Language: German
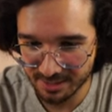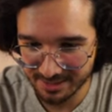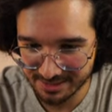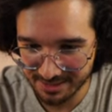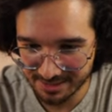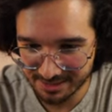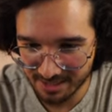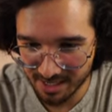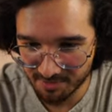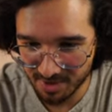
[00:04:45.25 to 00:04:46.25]
kann das Ganze
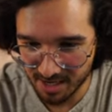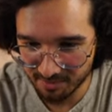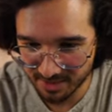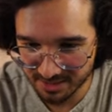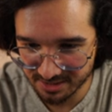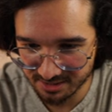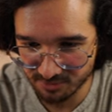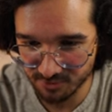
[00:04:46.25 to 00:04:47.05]
dann einmal anpassen.